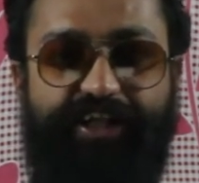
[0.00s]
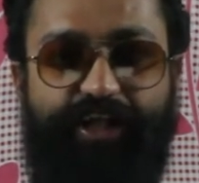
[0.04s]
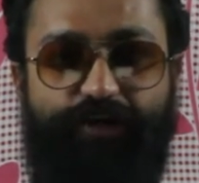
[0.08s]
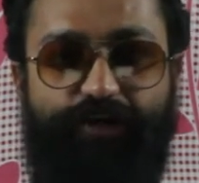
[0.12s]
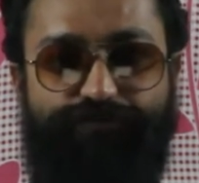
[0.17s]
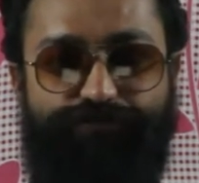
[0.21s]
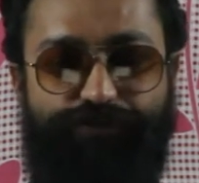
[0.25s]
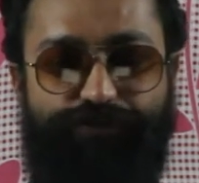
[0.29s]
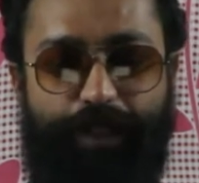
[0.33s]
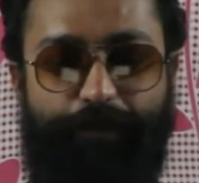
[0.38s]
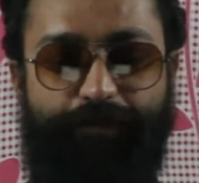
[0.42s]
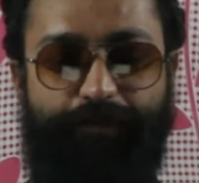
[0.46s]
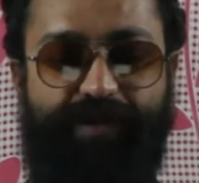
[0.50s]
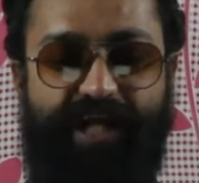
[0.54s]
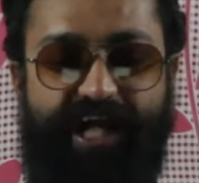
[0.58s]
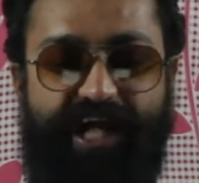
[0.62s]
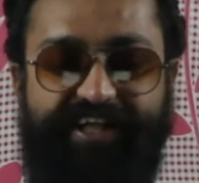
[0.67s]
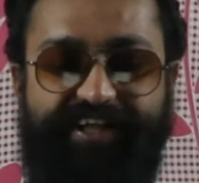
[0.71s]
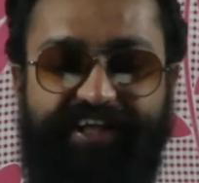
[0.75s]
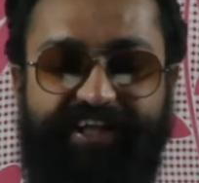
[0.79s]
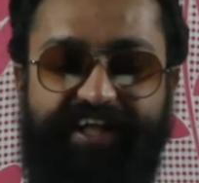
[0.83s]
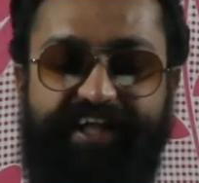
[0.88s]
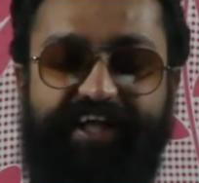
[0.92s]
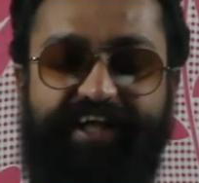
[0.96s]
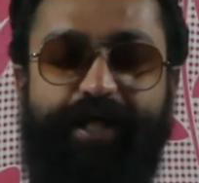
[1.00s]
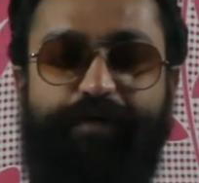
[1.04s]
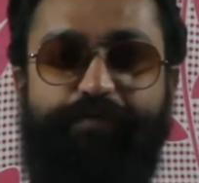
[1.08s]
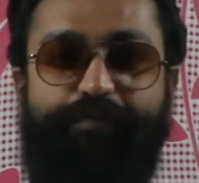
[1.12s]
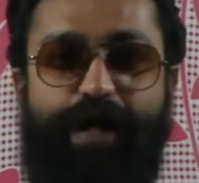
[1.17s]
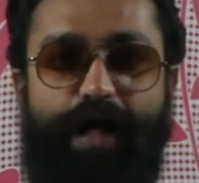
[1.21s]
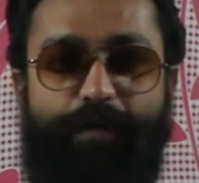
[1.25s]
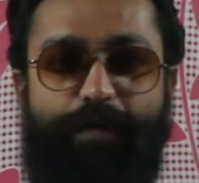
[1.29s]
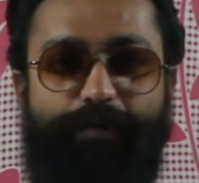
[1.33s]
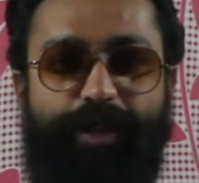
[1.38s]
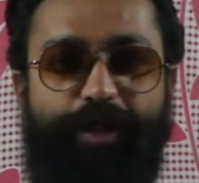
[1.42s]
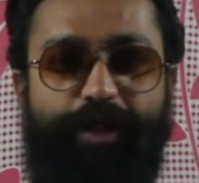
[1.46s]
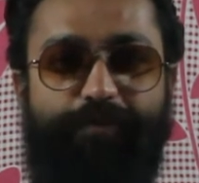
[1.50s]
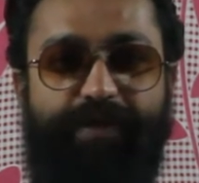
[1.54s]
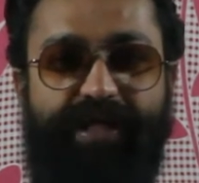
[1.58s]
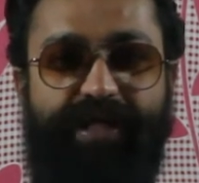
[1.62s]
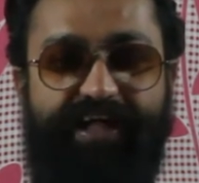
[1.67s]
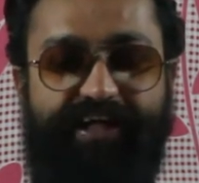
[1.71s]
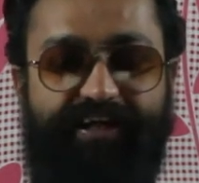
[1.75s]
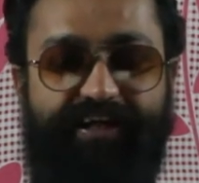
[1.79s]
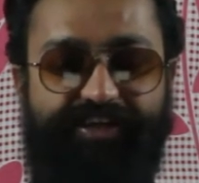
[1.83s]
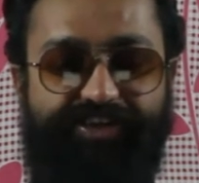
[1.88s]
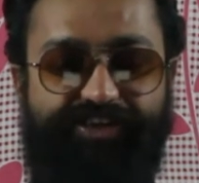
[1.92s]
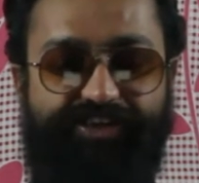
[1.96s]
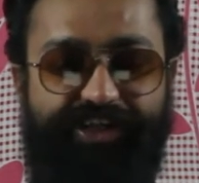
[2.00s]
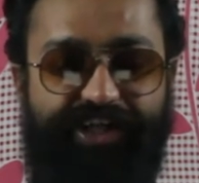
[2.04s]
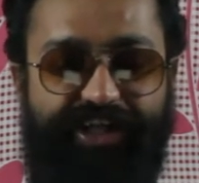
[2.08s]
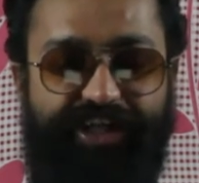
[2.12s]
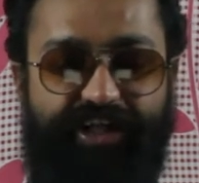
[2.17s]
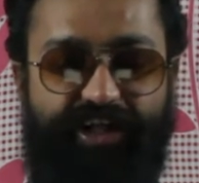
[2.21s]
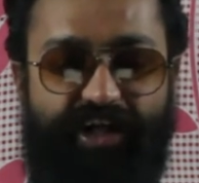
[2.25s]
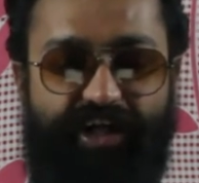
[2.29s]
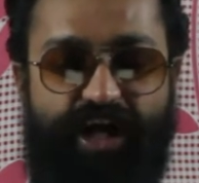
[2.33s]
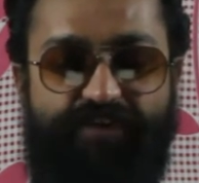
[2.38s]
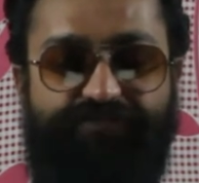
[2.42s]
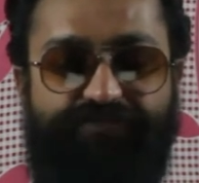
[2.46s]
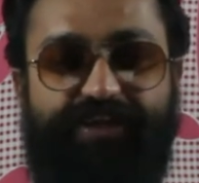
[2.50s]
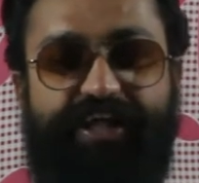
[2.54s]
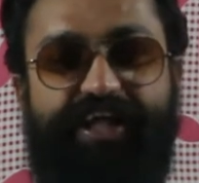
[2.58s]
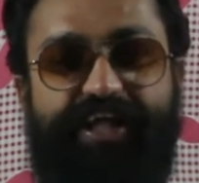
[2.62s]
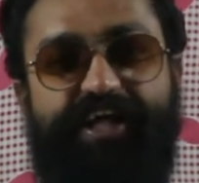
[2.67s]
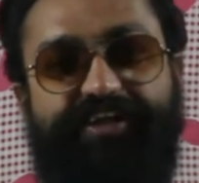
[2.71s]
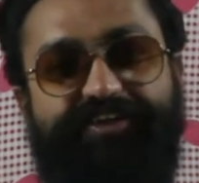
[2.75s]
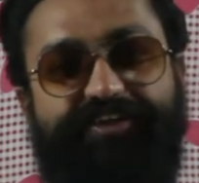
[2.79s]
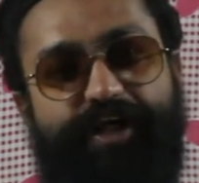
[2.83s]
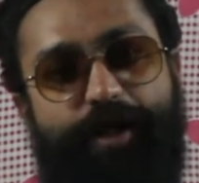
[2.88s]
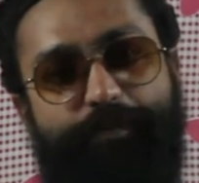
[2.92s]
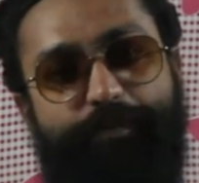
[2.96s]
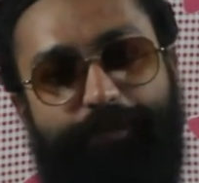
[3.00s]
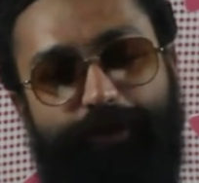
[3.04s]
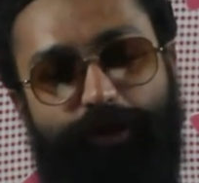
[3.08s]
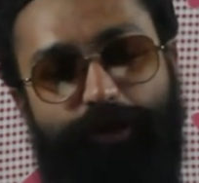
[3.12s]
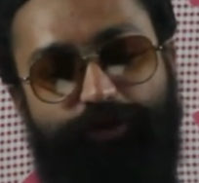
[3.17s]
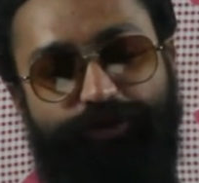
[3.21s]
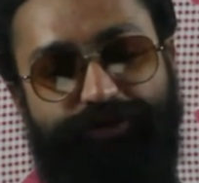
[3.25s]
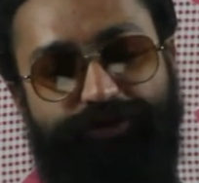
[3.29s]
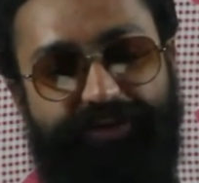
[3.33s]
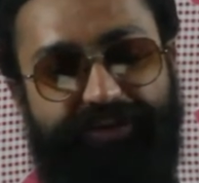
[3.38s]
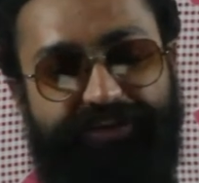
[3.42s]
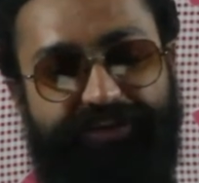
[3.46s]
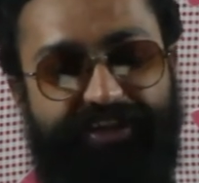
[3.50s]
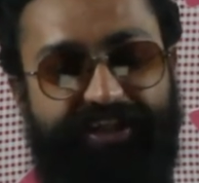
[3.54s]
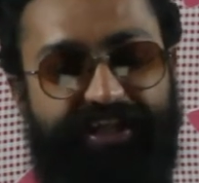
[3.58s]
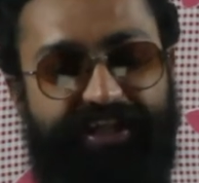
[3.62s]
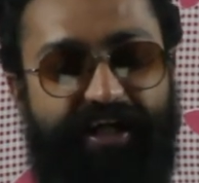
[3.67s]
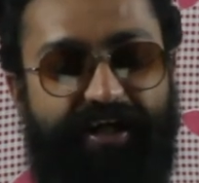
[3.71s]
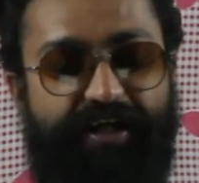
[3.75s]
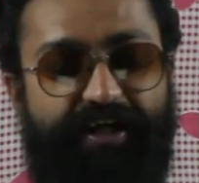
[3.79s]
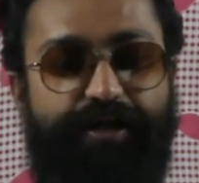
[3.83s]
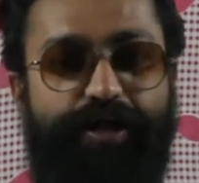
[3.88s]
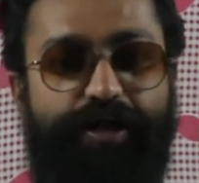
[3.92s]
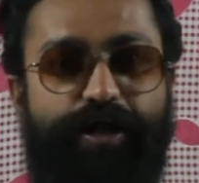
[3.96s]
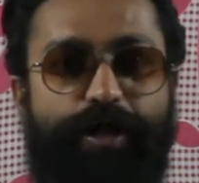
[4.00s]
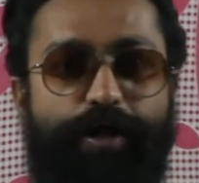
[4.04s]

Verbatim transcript: कि फिल्म राइटिंग के मामले में एक अच्छे क्राफ्ट की एग्जाम्पल हो सकती है